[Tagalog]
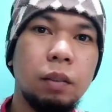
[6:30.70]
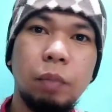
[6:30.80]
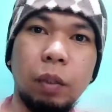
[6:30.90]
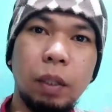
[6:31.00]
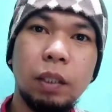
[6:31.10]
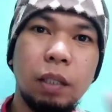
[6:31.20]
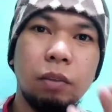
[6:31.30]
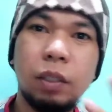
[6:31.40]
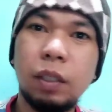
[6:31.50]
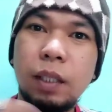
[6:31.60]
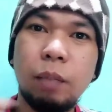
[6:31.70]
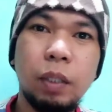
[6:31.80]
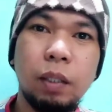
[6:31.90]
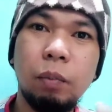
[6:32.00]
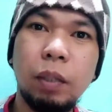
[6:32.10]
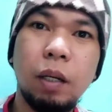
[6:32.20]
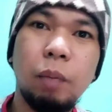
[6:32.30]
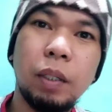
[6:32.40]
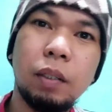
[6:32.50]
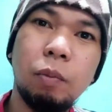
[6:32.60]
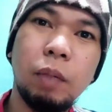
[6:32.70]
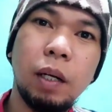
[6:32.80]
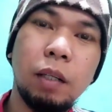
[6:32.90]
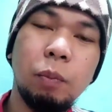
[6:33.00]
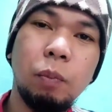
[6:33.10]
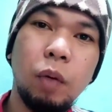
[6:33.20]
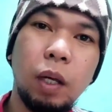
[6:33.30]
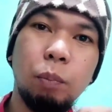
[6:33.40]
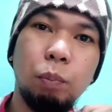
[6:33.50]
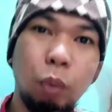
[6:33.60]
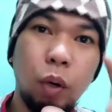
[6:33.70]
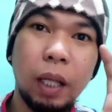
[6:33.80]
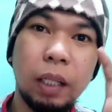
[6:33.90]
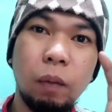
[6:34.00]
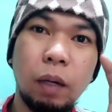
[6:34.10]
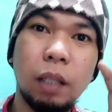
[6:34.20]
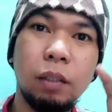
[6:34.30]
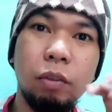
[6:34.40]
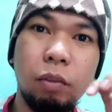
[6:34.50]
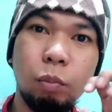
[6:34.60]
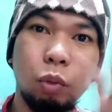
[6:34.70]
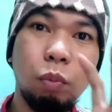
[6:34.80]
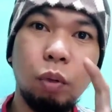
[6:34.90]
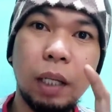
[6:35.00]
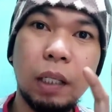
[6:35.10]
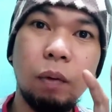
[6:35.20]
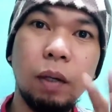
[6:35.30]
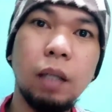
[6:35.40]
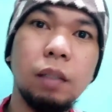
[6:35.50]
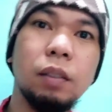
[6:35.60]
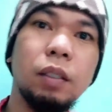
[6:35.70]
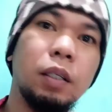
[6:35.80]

Pero bakit ganon? Sinasabi ng iba na kapag daw magaan yung bola, buka daw agad yun, bubuka daw agad.